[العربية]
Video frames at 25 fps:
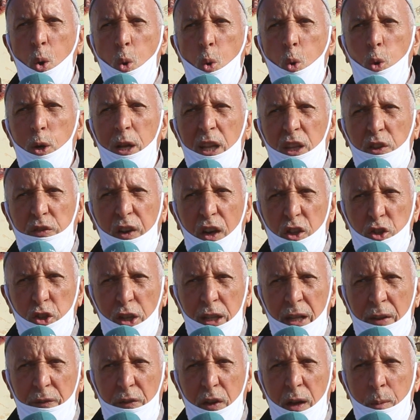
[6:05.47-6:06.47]
واللي
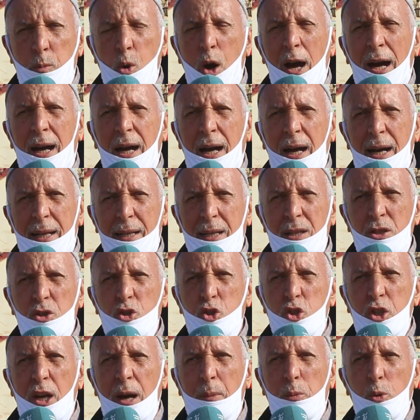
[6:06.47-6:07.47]
تفاجئنا فيه مؤخرا
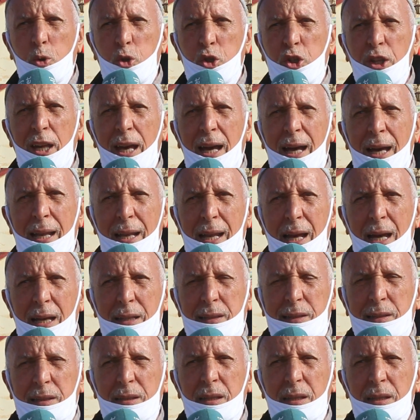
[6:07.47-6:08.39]
جابوا شي الات